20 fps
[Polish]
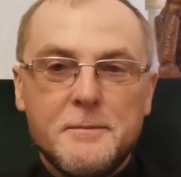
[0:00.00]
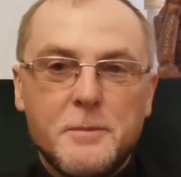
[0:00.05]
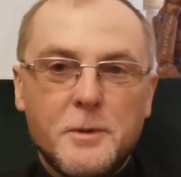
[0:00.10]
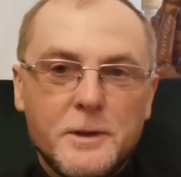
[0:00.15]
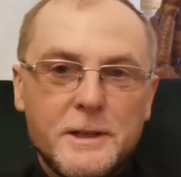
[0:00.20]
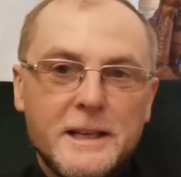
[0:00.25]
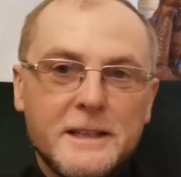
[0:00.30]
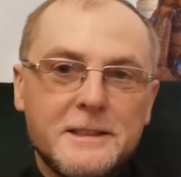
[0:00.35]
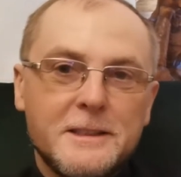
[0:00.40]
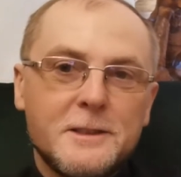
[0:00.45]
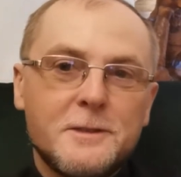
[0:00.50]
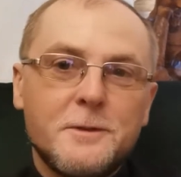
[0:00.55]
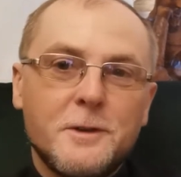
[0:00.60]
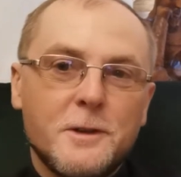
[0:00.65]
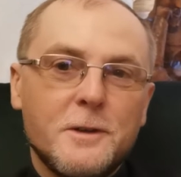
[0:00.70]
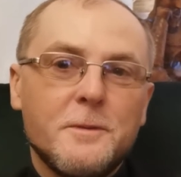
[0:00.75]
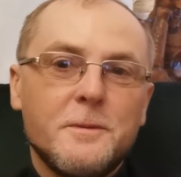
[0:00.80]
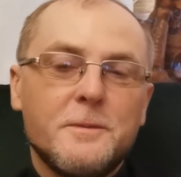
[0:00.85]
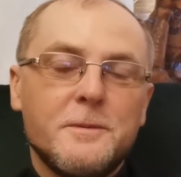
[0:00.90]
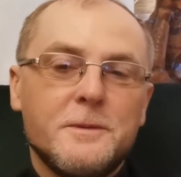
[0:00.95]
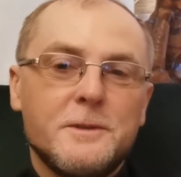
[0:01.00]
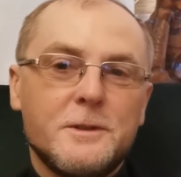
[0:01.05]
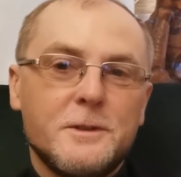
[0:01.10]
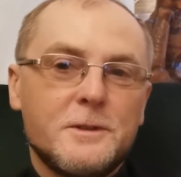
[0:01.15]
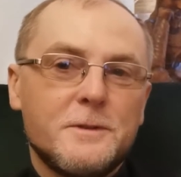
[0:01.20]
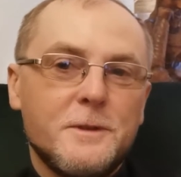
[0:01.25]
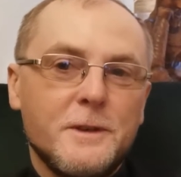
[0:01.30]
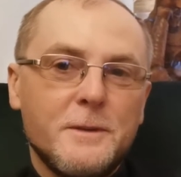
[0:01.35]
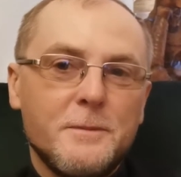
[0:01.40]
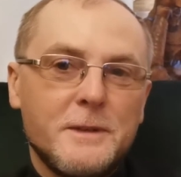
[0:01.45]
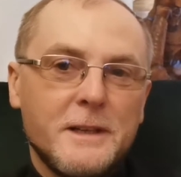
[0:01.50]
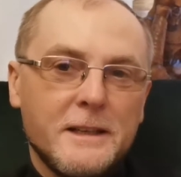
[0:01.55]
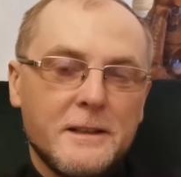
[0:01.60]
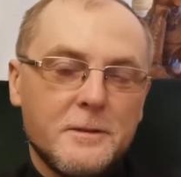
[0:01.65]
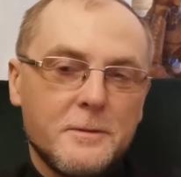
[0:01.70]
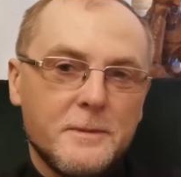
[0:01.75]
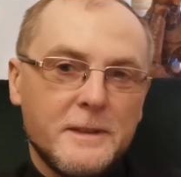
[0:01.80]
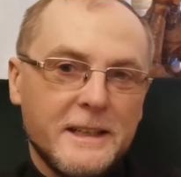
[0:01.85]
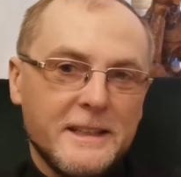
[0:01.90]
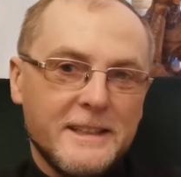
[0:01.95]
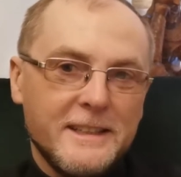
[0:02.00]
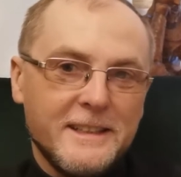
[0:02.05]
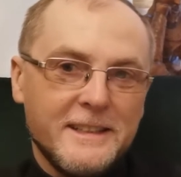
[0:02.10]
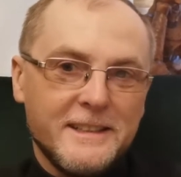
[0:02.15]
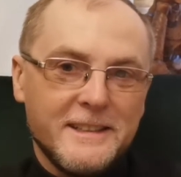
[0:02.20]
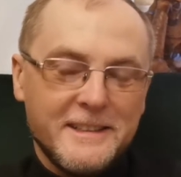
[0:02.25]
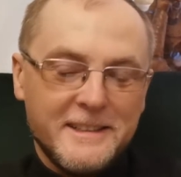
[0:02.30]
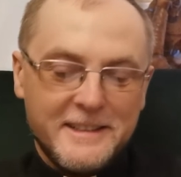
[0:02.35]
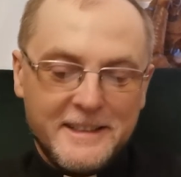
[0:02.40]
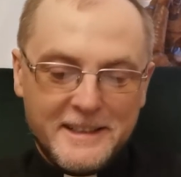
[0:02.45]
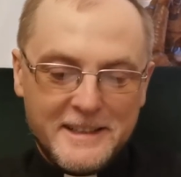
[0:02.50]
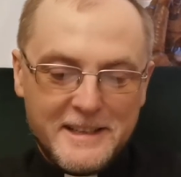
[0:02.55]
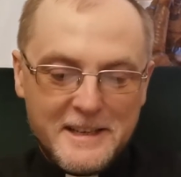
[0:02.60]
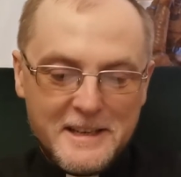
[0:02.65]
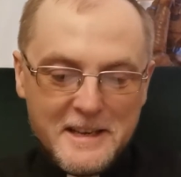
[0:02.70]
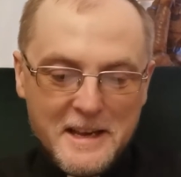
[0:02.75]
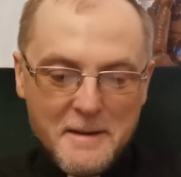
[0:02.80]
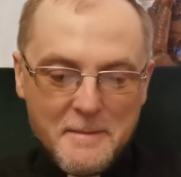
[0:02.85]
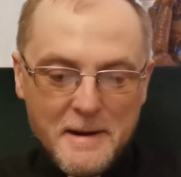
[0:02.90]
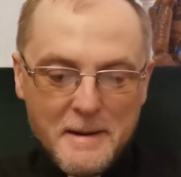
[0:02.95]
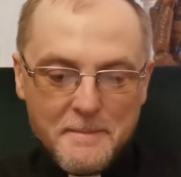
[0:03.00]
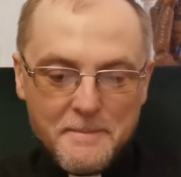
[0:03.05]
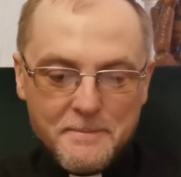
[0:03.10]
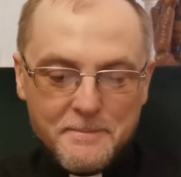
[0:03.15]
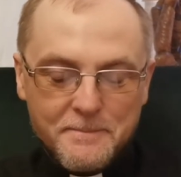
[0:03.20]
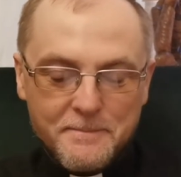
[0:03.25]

bo ja ze, swoją, ze swoim tatą takich, takich nie mam.